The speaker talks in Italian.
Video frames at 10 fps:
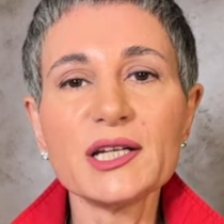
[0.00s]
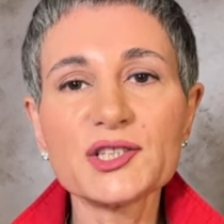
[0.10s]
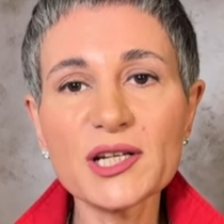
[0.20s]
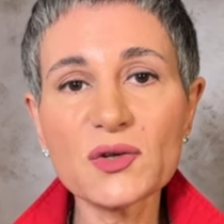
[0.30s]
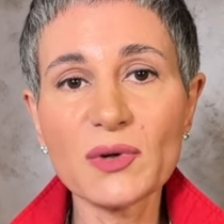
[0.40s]

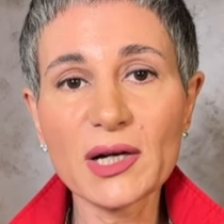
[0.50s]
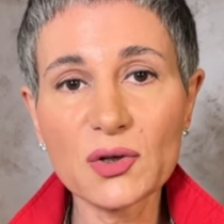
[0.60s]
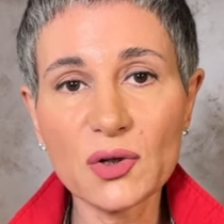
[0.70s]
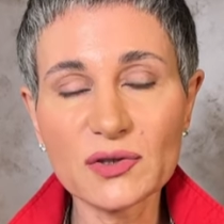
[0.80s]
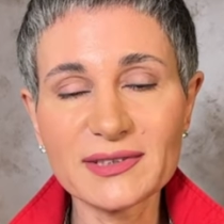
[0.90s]
C'è
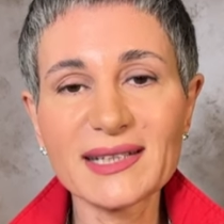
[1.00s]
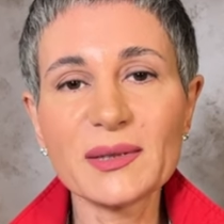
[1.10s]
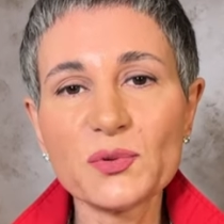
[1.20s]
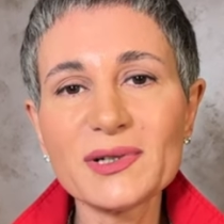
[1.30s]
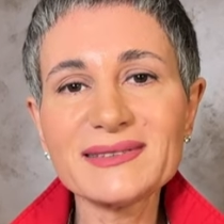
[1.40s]
qualcosa che
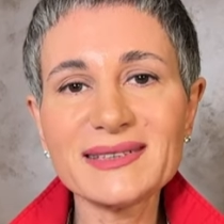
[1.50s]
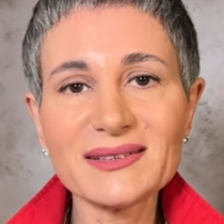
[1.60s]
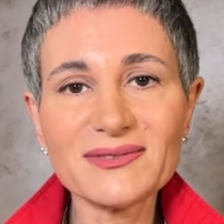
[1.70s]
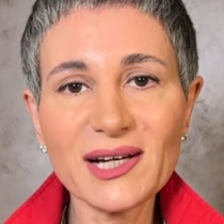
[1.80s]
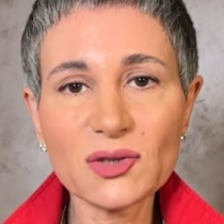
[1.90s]
può essere
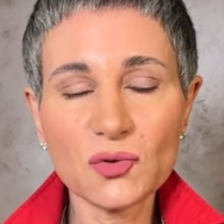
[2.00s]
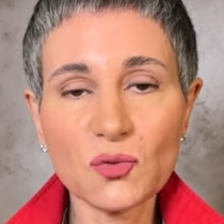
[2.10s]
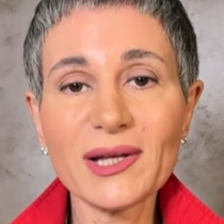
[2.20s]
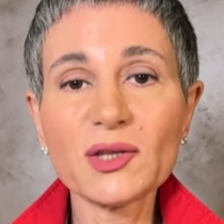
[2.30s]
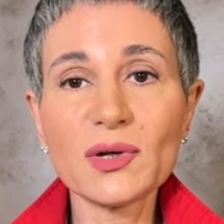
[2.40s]
fatto
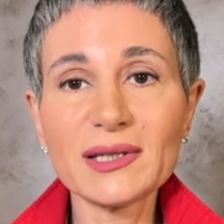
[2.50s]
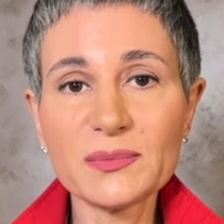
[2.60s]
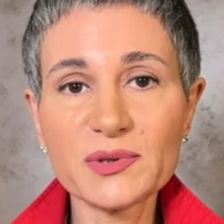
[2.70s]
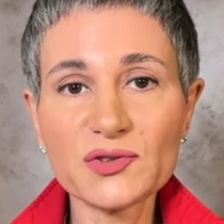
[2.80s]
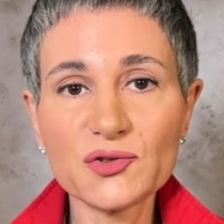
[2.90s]
quando la
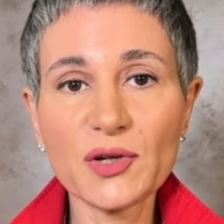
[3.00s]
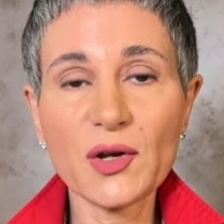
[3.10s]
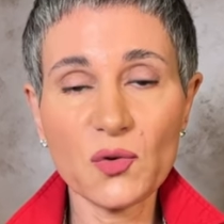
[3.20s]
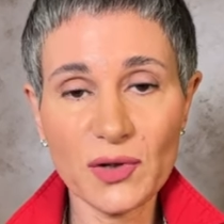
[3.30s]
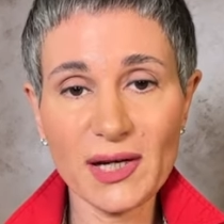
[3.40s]
depressione
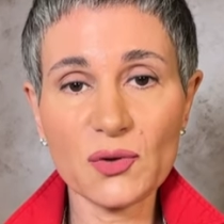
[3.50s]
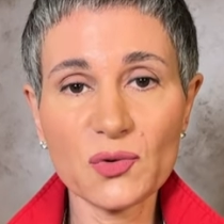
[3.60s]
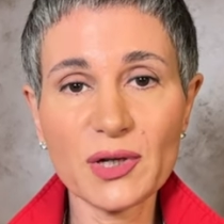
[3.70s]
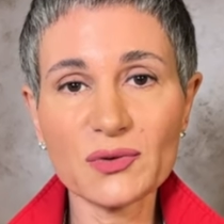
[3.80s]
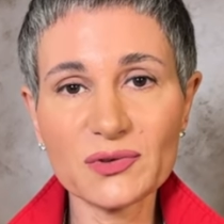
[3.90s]
non è
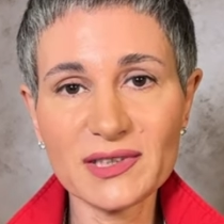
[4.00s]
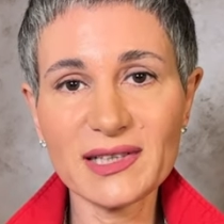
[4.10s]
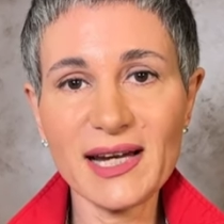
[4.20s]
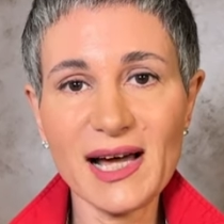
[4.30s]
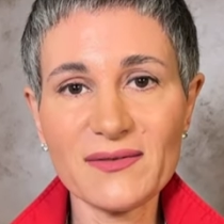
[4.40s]
ancora così
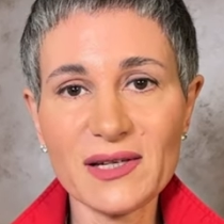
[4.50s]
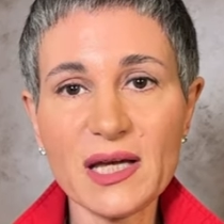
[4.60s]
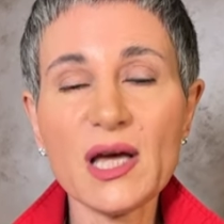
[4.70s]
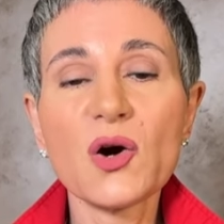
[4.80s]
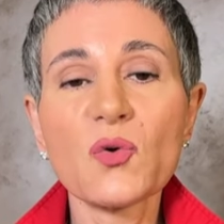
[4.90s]
grave,
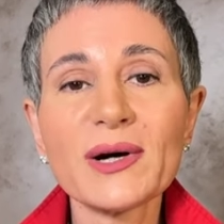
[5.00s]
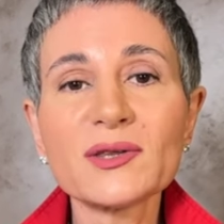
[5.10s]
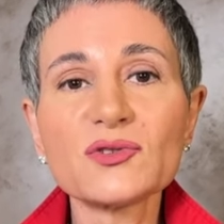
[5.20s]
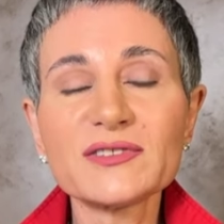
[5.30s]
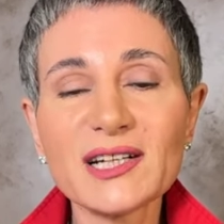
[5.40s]

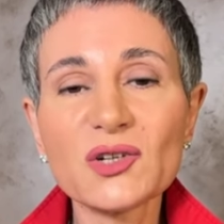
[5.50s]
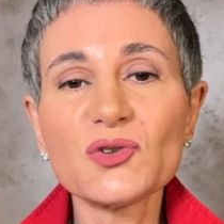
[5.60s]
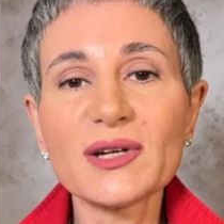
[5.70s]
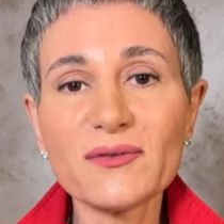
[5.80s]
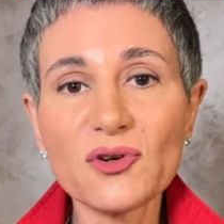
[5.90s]
quando si ha
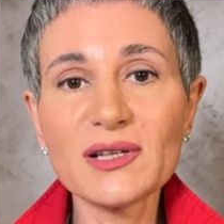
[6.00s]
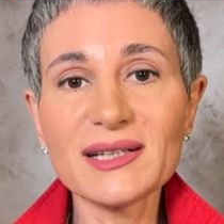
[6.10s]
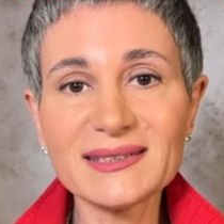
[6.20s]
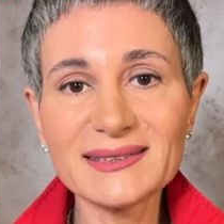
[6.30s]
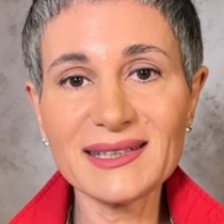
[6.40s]
ancora voglia
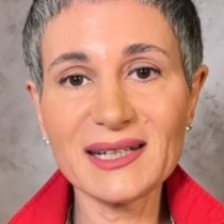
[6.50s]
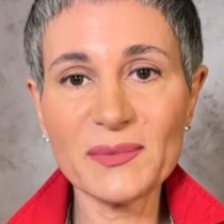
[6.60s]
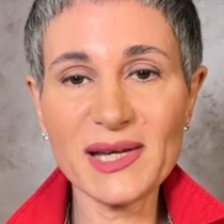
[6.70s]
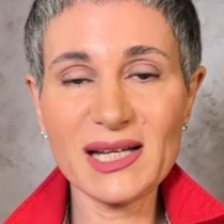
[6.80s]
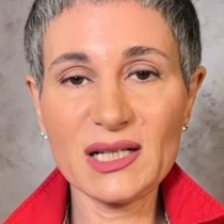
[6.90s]
di stare
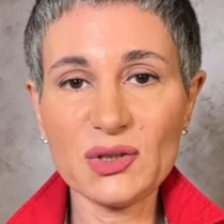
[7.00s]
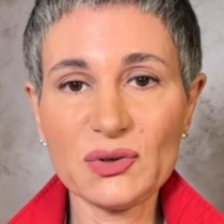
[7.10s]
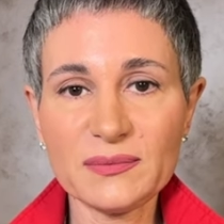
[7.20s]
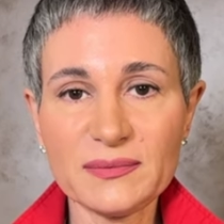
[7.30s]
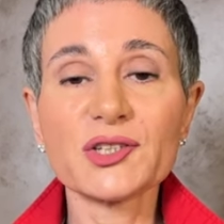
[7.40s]

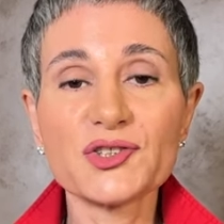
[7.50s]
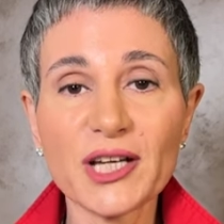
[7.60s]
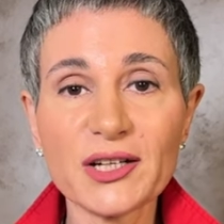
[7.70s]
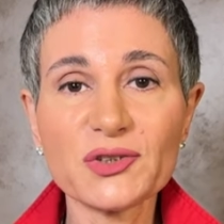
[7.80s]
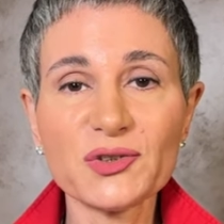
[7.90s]
meglio?
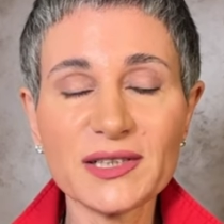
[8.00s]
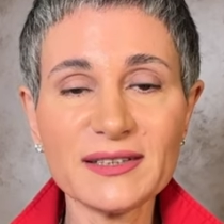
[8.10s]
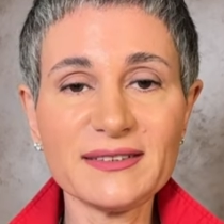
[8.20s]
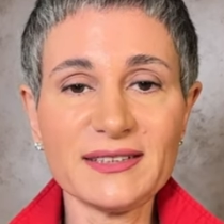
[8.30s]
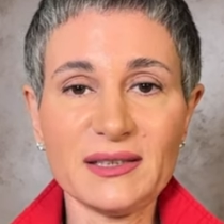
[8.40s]
Certo che
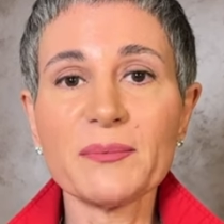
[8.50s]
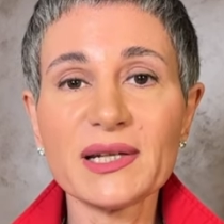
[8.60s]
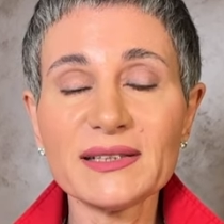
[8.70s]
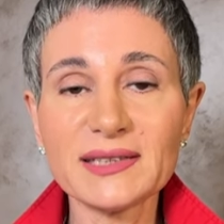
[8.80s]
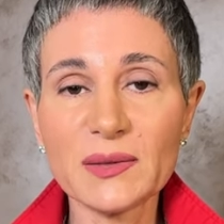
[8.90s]
sì.
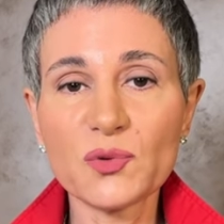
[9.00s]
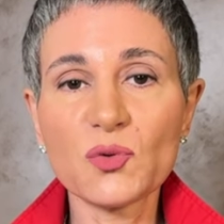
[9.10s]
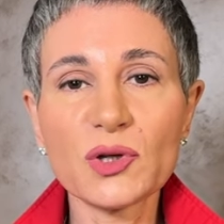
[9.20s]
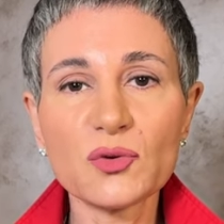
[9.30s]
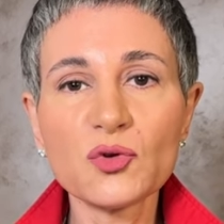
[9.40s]
Per esempio,
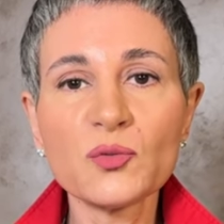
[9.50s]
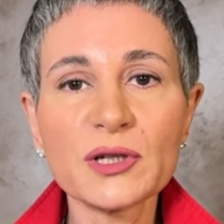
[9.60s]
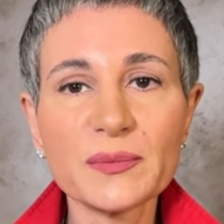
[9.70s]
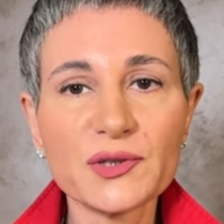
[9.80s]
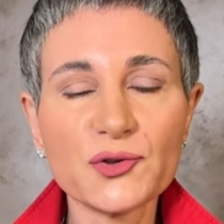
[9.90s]
quando
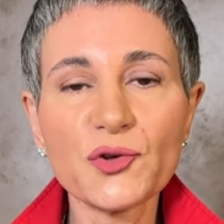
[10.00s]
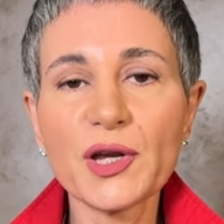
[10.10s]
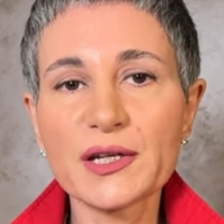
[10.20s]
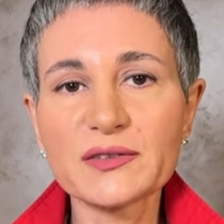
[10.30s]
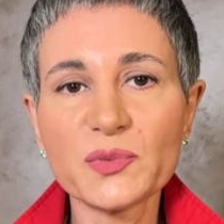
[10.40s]
l'umore peggiora
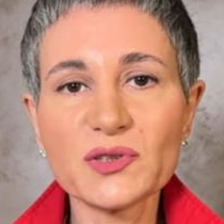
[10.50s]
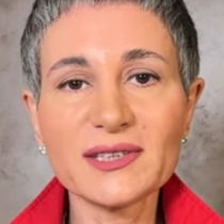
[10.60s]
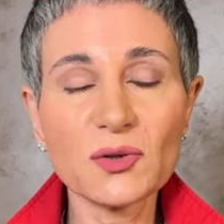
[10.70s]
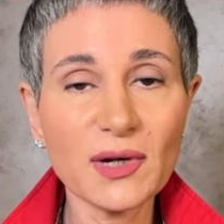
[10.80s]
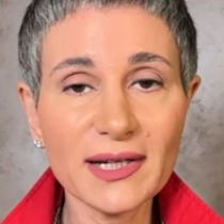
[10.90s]
in
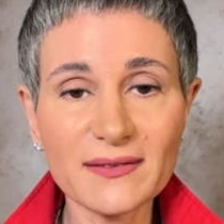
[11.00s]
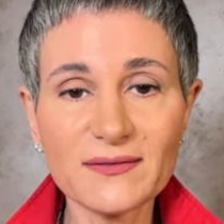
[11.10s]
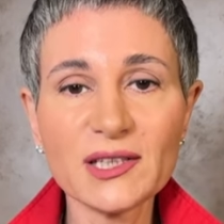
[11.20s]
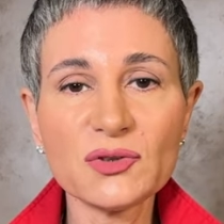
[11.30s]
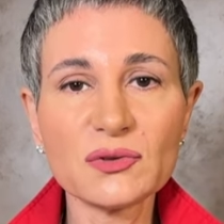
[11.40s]
risposta a qualche
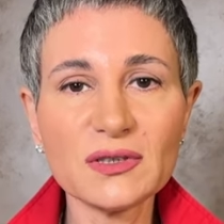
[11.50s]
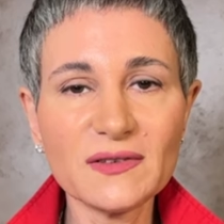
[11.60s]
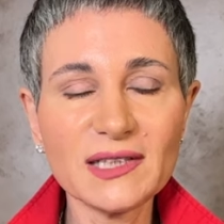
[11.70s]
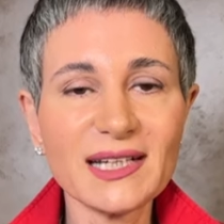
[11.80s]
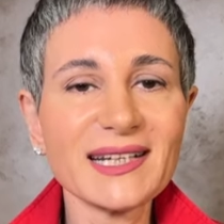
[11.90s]
evento di
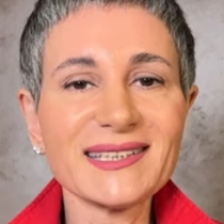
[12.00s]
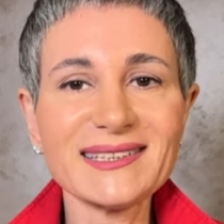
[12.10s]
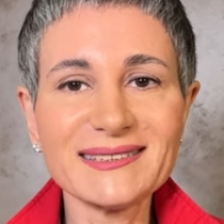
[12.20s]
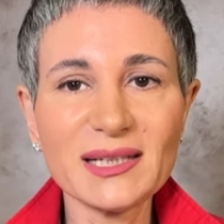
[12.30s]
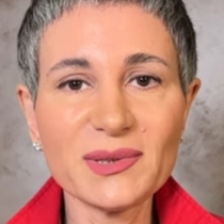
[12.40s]
vita che
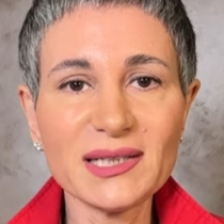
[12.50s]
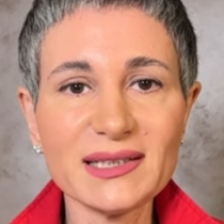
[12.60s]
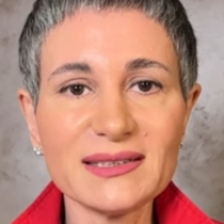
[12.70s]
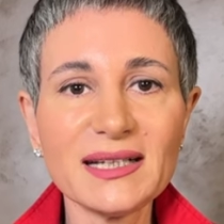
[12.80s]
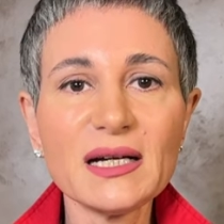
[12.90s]

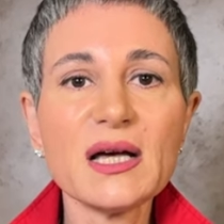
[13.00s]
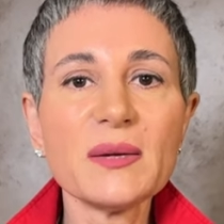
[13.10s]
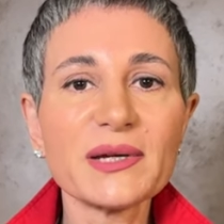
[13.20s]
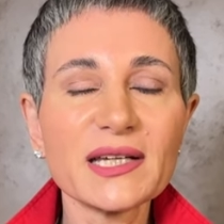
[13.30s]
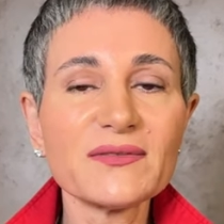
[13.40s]
destabilizza
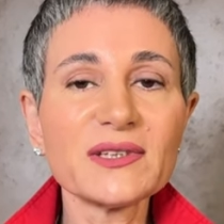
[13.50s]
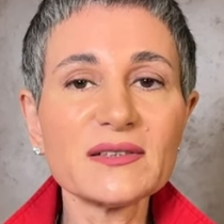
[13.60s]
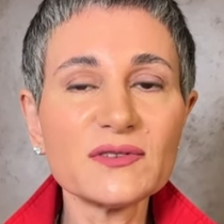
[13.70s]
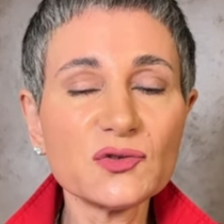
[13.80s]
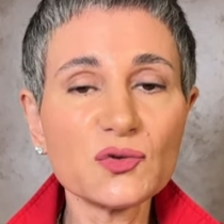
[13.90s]
perché
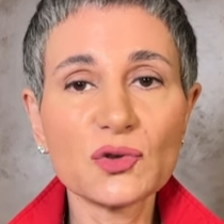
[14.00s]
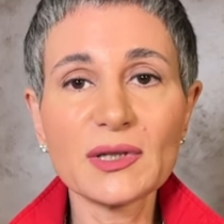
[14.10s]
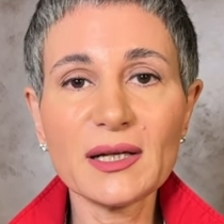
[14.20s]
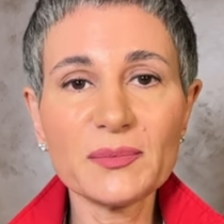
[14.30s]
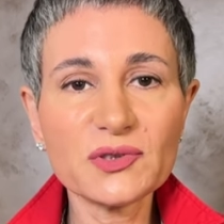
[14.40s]
viene vissuto
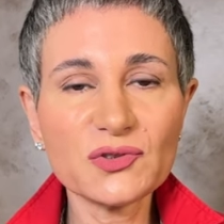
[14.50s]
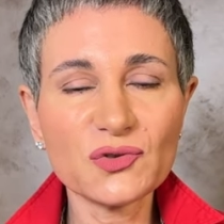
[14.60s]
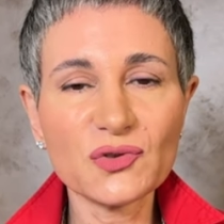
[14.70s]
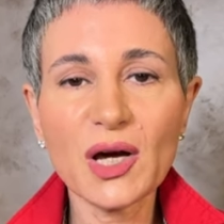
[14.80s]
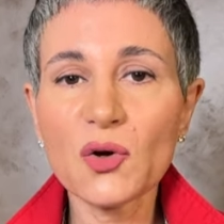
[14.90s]
dalla
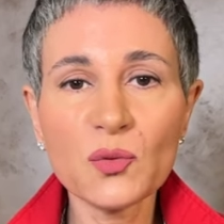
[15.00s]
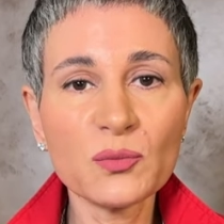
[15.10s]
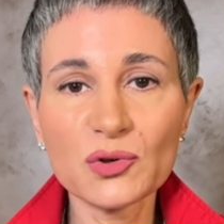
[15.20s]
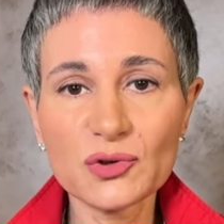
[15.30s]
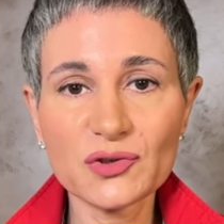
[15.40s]
persona con
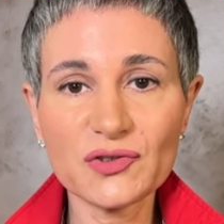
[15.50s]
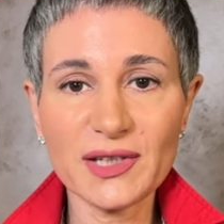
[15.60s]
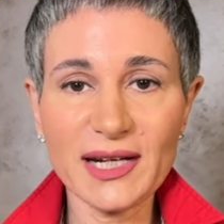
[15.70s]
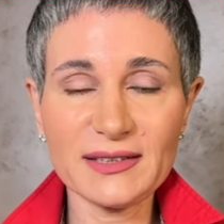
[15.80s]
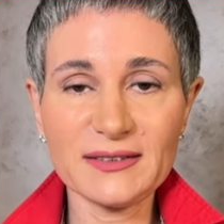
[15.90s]
molto
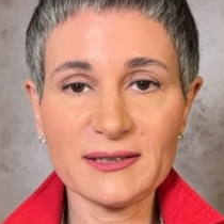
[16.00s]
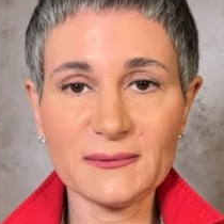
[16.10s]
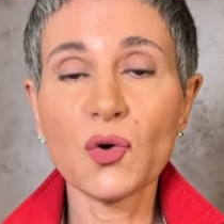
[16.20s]
stress.